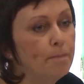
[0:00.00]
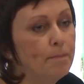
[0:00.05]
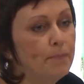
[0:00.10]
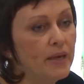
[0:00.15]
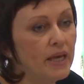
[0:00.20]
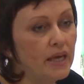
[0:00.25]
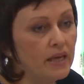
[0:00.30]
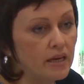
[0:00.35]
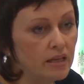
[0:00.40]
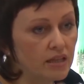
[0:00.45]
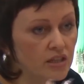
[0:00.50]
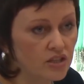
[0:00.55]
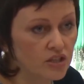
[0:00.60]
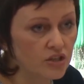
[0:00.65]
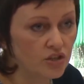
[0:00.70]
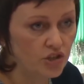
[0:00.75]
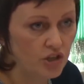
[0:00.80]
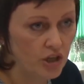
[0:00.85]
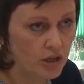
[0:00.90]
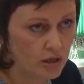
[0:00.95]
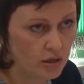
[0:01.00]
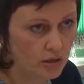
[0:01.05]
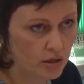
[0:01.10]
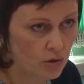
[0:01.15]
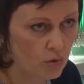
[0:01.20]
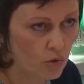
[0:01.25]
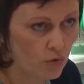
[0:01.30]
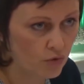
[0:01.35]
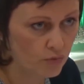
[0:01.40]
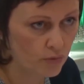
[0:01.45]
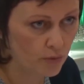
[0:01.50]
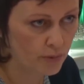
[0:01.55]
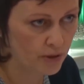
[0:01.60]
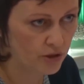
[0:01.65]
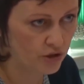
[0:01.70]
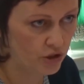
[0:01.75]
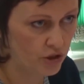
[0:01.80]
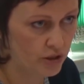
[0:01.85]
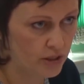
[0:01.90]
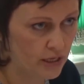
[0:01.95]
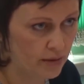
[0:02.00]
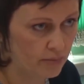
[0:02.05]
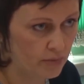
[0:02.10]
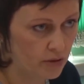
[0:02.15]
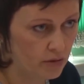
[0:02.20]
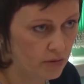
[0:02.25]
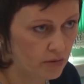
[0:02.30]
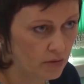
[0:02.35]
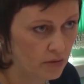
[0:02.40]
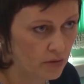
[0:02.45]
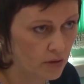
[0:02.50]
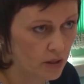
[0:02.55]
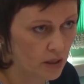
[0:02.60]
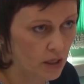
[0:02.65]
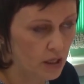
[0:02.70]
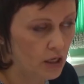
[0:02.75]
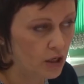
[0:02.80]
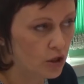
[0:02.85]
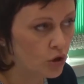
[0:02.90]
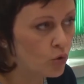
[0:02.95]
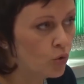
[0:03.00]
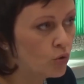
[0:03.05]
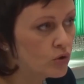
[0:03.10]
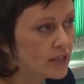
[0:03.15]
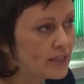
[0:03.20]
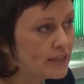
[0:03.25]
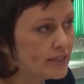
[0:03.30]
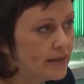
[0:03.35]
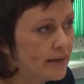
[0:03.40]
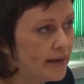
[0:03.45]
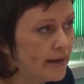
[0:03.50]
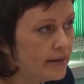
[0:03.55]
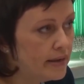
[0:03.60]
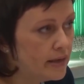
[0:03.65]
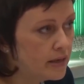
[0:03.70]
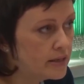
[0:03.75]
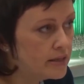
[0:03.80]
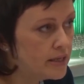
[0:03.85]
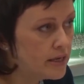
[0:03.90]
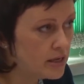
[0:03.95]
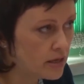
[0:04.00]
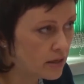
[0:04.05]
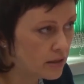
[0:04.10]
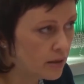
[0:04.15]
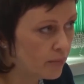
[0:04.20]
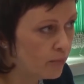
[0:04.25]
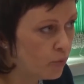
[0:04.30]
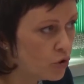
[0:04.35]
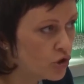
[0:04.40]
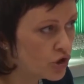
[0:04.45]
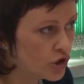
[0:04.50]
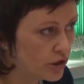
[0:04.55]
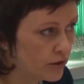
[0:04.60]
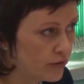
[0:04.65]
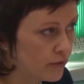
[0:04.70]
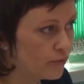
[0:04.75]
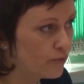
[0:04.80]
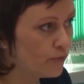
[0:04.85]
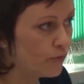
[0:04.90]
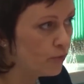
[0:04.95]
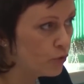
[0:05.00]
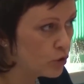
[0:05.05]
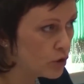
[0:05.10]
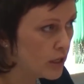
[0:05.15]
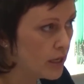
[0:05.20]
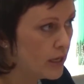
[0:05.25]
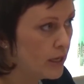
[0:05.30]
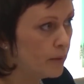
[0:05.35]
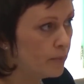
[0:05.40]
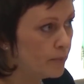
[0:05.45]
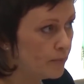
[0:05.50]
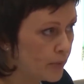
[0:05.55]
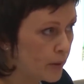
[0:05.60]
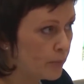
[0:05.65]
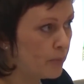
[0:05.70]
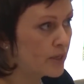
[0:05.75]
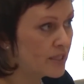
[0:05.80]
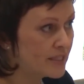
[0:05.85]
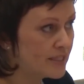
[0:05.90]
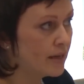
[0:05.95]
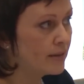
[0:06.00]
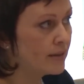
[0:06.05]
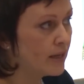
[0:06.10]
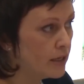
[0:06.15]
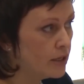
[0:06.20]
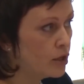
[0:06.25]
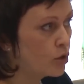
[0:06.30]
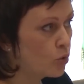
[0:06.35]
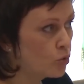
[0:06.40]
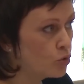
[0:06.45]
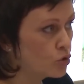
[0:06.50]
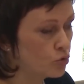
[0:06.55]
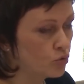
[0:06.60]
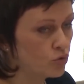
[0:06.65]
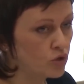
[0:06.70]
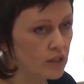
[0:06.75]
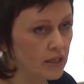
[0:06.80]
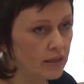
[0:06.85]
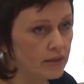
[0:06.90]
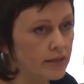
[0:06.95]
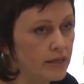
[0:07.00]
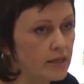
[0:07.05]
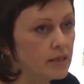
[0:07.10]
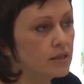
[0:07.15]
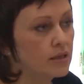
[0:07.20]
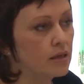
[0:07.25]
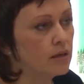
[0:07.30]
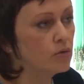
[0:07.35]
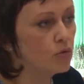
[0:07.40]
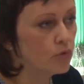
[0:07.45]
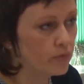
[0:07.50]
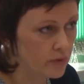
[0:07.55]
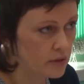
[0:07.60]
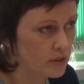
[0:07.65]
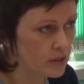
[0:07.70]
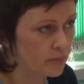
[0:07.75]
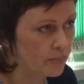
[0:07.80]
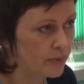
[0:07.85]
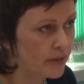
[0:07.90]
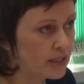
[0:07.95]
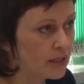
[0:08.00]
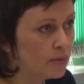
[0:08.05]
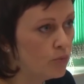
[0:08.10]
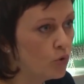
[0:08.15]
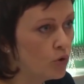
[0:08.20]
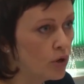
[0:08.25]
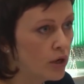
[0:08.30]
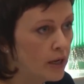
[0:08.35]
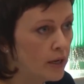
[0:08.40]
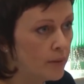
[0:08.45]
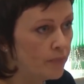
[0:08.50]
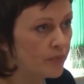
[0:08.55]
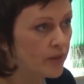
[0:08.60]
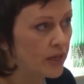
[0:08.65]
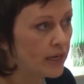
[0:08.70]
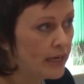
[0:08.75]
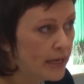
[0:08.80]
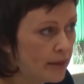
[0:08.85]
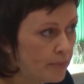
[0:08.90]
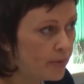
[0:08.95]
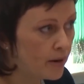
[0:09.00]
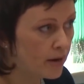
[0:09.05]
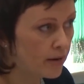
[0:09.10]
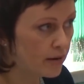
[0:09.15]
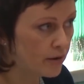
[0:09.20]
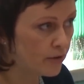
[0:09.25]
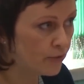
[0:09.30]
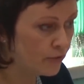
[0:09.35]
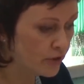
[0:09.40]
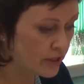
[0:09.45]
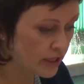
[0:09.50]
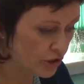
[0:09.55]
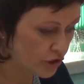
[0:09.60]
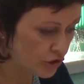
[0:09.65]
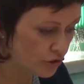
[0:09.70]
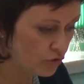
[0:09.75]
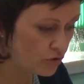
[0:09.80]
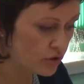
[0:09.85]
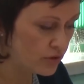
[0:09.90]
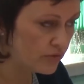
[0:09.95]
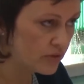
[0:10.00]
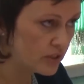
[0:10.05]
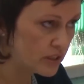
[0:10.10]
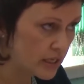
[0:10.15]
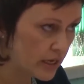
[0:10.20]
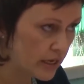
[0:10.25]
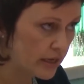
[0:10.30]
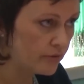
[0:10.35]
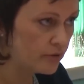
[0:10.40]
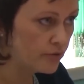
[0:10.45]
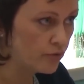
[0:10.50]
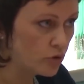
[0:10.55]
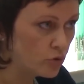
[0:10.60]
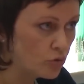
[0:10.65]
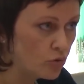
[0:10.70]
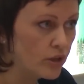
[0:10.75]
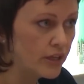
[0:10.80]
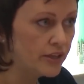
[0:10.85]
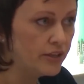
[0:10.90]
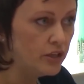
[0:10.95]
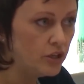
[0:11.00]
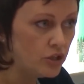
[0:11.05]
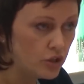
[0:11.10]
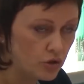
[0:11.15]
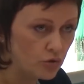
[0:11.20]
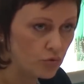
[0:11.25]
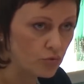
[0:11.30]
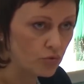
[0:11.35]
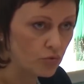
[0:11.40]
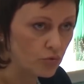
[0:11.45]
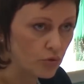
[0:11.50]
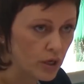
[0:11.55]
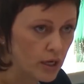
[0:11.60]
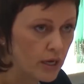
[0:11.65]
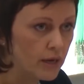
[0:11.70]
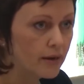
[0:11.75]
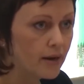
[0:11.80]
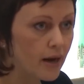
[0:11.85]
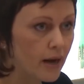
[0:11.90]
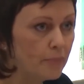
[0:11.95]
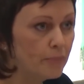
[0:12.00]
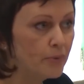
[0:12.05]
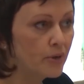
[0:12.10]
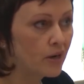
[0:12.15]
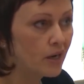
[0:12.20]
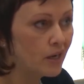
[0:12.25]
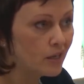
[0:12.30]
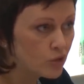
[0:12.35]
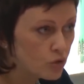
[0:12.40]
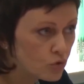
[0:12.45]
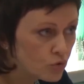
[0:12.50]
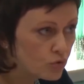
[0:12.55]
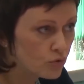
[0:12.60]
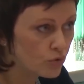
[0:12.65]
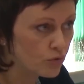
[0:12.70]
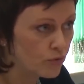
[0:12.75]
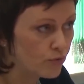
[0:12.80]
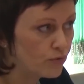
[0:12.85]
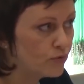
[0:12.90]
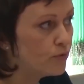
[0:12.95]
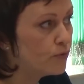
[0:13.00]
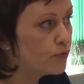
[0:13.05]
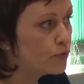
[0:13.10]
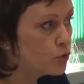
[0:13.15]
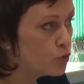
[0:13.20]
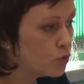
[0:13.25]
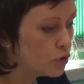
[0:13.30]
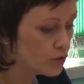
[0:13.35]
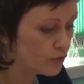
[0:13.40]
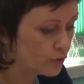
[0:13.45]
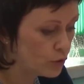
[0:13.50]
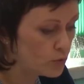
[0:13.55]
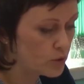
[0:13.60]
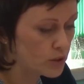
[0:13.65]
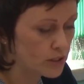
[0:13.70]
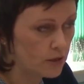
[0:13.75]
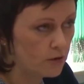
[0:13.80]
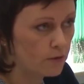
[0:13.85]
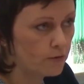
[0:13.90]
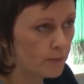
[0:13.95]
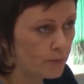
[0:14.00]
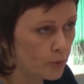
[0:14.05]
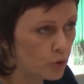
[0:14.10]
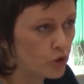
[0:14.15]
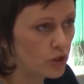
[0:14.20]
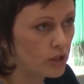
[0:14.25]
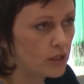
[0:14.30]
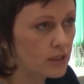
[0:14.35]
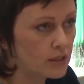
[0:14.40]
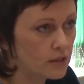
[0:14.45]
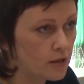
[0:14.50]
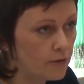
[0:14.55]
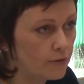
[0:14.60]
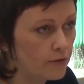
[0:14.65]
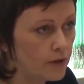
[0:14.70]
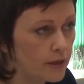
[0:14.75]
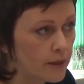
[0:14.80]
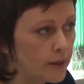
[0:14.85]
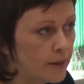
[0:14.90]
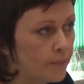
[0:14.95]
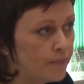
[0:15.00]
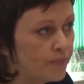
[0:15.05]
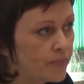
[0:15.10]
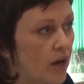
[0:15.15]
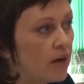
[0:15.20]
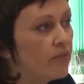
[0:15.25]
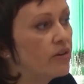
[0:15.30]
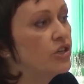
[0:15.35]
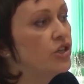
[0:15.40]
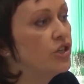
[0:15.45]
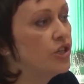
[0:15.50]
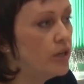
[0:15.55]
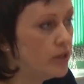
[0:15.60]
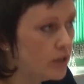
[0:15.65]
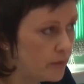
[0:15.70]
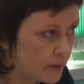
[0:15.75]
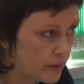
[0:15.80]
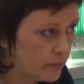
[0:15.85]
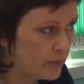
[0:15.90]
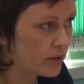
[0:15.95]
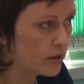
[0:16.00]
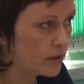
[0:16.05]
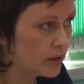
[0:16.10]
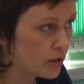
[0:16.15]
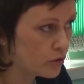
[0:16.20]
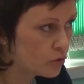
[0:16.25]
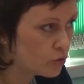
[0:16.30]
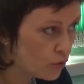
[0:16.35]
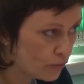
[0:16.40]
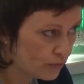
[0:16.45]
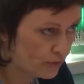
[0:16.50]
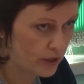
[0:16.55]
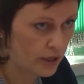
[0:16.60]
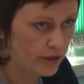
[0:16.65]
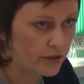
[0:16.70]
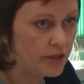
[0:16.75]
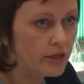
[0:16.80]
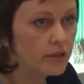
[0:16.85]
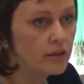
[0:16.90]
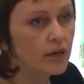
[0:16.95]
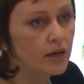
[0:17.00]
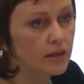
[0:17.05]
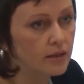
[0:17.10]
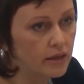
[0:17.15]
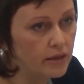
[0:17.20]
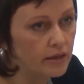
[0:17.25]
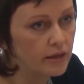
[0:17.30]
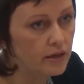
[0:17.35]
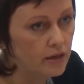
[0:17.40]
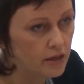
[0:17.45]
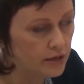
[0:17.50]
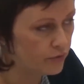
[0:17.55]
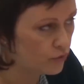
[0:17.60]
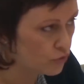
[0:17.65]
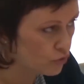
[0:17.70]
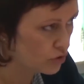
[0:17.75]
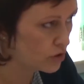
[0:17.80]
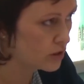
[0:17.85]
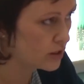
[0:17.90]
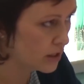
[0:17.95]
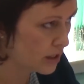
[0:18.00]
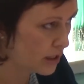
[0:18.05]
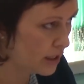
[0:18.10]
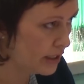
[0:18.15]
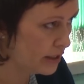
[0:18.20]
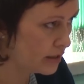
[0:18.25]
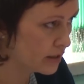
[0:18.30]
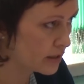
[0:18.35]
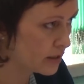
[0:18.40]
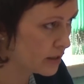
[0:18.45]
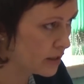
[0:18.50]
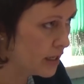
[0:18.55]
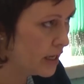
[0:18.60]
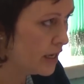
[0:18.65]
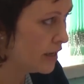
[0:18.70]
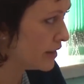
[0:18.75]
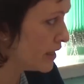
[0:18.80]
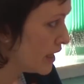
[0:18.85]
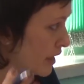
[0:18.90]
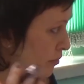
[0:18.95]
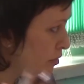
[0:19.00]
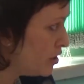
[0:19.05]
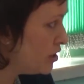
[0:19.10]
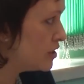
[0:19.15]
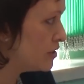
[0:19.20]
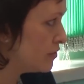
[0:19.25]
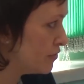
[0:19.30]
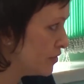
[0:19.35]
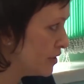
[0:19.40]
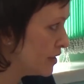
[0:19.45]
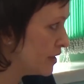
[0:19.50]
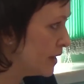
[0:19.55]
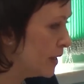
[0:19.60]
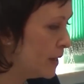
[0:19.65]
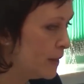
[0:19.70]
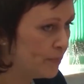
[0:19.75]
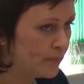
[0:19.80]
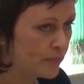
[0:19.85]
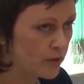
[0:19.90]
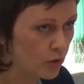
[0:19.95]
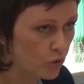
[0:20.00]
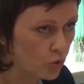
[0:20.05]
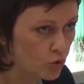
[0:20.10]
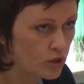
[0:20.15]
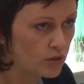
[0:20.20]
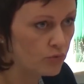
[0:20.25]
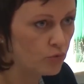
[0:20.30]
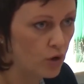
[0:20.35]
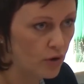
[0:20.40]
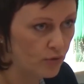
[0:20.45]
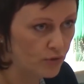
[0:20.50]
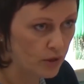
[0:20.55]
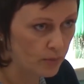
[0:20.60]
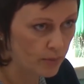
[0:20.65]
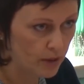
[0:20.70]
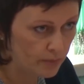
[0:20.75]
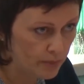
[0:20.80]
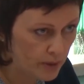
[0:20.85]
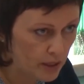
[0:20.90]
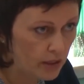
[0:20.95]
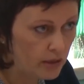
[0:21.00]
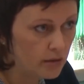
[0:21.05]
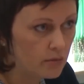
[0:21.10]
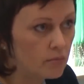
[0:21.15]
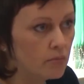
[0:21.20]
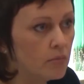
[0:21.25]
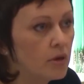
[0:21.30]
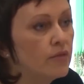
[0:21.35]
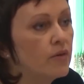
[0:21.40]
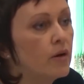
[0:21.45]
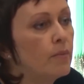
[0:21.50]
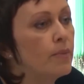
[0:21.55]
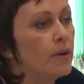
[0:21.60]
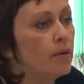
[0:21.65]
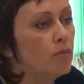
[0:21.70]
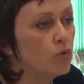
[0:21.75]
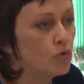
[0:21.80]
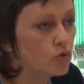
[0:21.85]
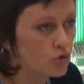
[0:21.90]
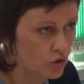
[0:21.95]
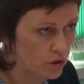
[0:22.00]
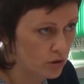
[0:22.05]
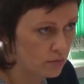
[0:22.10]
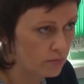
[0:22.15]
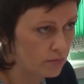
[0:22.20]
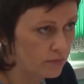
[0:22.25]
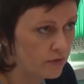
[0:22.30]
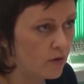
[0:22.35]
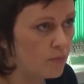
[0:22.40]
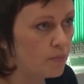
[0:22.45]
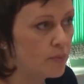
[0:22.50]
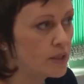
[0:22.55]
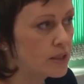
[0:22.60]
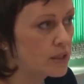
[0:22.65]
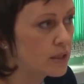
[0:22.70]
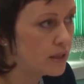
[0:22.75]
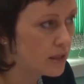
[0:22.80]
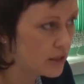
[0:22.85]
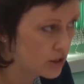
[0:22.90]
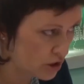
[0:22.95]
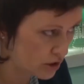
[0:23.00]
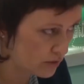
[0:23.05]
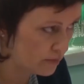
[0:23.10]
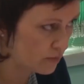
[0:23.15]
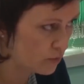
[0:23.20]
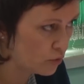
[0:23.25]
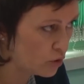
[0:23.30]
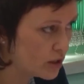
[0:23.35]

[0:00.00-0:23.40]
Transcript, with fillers: Перенасыщение торговыми площадями. Но у населения денег-то больше, вот пропорционально росту цен не становится. Поэтому либо вы начнете выстраивать вот эту логистику, кооперацию в, той, в том же самом вопросе доставки овощей, например, и картофеля. Не надо ехать в Южно-Сахалинск. Наймите вы грузовой автомобиль, мы вам поможем, мы вам подскажем.